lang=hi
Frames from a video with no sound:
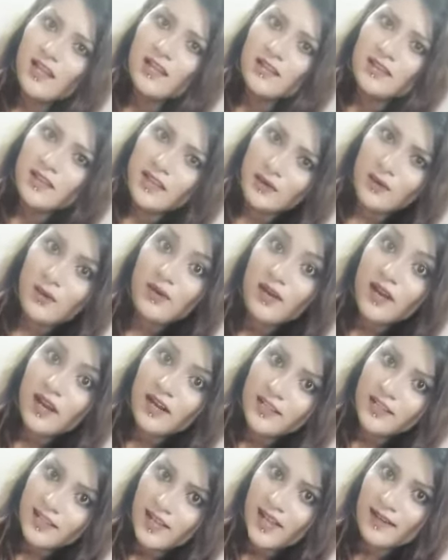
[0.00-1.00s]
देखो
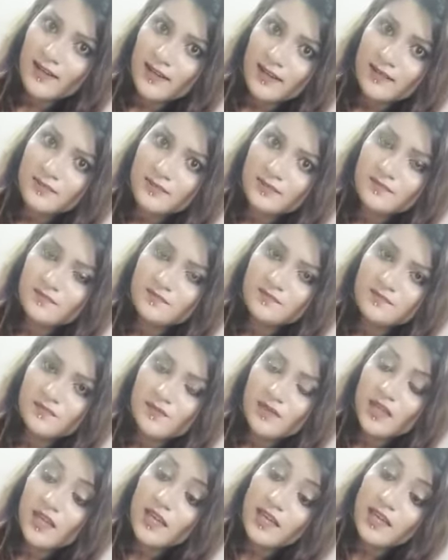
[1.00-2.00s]
लड़कियां ना
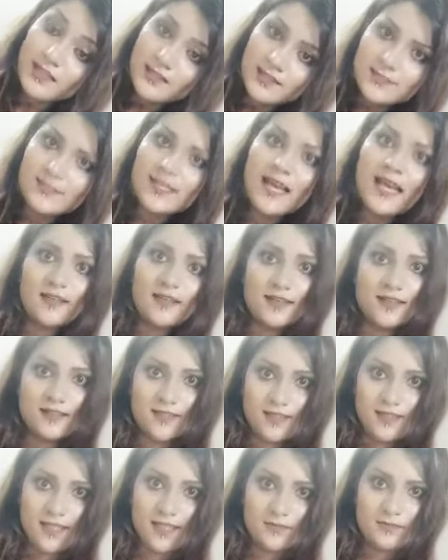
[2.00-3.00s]
इंतजार
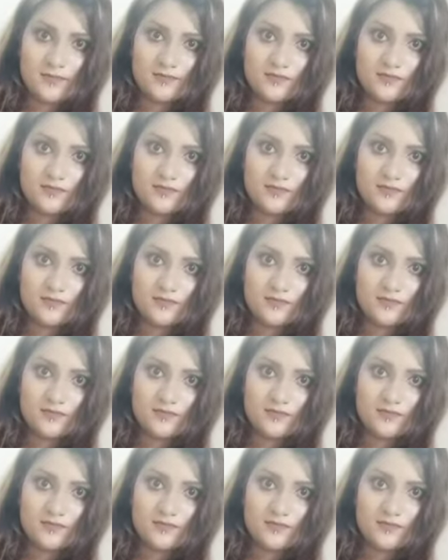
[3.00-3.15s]
करती है